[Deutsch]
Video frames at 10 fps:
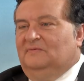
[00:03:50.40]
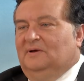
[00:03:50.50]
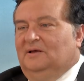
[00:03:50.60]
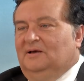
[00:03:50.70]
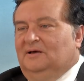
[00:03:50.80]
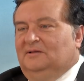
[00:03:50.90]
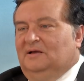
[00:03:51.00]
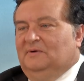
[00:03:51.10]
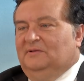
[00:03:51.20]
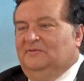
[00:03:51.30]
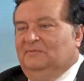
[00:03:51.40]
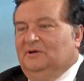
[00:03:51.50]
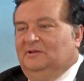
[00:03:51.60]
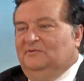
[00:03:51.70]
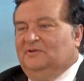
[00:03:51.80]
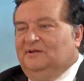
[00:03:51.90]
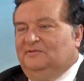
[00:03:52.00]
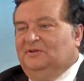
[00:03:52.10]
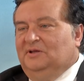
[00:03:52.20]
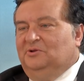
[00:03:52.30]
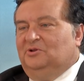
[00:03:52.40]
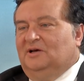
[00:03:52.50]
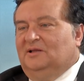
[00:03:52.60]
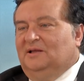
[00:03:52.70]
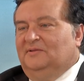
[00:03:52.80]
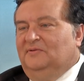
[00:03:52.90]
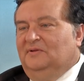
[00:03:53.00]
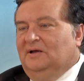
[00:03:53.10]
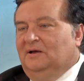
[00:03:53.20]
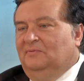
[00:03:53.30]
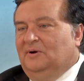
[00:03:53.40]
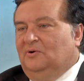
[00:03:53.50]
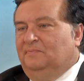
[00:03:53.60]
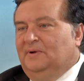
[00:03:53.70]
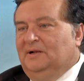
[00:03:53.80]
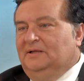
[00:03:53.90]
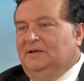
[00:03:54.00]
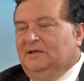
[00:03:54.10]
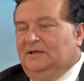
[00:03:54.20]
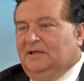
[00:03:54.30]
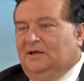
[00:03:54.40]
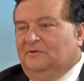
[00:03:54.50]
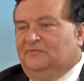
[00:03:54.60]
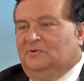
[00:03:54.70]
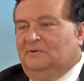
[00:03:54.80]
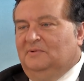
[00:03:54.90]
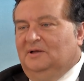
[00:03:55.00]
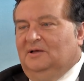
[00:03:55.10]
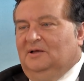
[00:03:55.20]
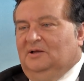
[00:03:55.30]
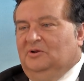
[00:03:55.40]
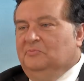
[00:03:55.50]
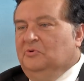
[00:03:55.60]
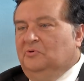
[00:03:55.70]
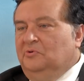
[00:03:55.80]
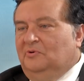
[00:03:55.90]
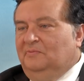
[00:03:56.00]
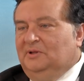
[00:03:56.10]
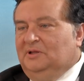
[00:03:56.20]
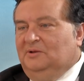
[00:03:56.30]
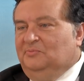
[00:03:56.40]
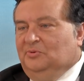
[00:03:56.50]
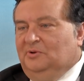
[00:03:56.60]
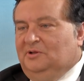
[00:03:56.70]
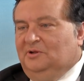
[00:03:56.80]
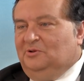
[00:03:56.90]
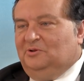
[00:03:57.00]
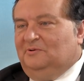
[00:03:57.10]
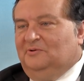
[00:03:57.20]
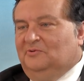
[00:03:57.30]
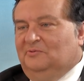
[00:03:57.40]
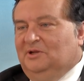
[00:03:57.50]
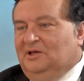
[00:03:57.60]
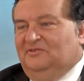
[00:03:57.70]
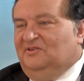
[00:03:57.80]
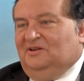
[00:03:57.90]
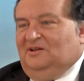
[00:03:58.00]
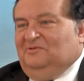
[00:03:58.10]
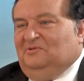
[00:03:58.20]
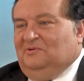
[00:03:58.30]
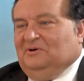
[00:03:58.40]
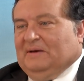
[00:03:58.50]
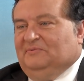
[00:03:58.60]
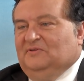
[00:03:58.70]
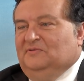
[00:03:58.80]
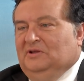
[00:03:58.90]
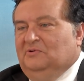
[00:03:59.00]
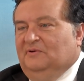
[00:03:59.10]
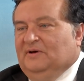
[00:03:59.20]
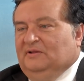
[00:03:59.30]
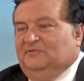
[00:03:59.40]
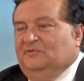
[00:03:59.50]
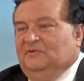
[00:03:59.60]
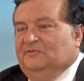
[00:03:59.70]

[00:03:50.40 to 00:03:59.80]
war ja damals immer in dieser SED-Staat. Hatten Sie da überhaupt mal in irgendeiner Form eine Berührung mit denen politisch oder so mit der SED oder gab es das nie oder war das für Sie